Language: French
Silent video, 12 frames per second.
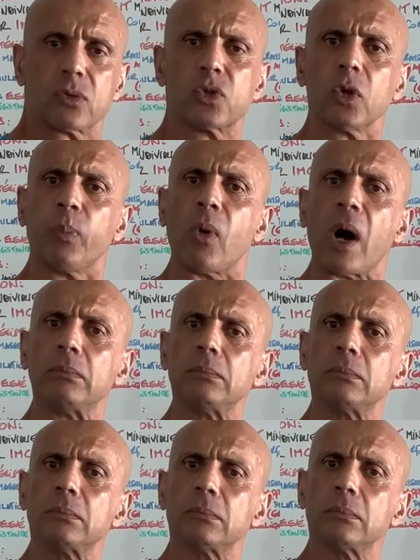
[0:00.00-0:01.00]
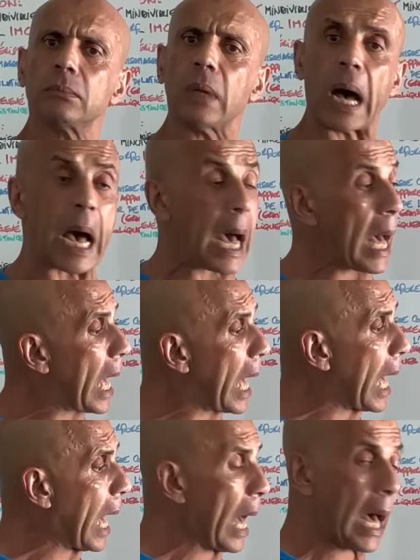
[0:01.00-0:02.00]
surpoids.
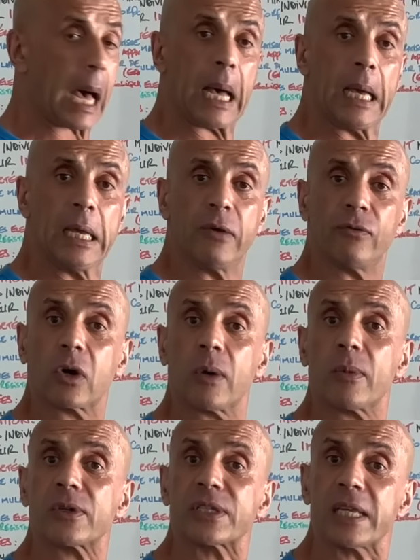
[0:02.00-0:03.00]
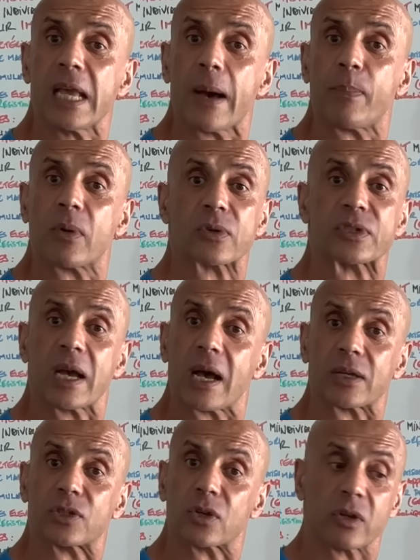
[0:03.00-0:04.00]
Ah faut commencer à penser
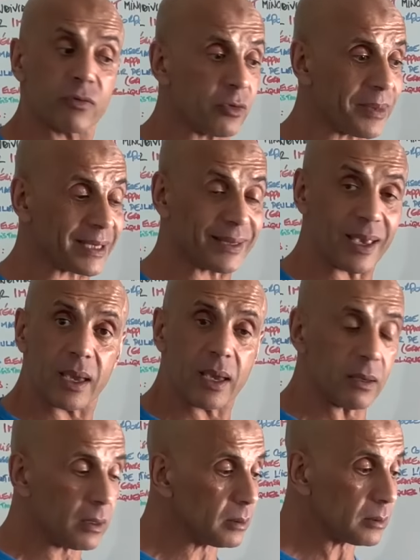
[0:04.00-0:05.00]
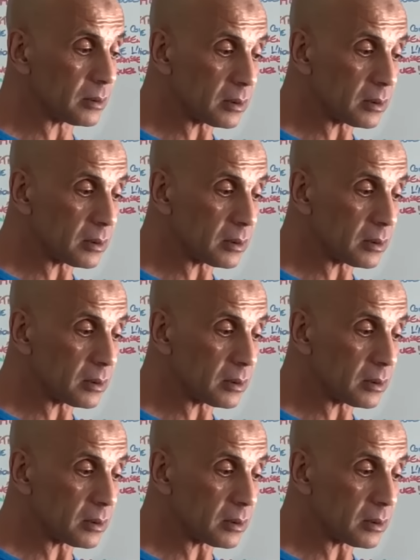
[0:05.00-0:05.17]
à ce que vous mettez